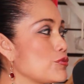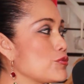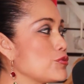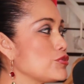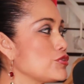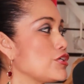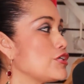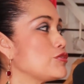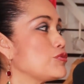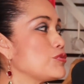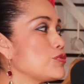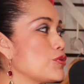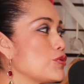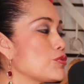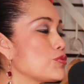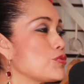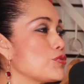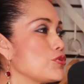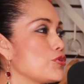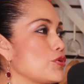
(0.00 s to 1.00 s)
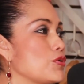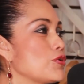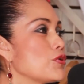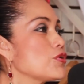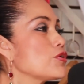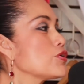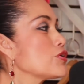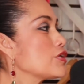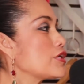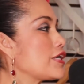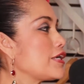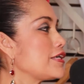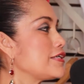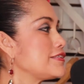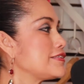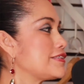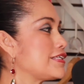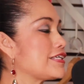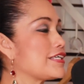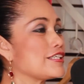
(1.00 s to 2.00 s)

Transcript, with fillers: Cruz y es un orgullo que, este,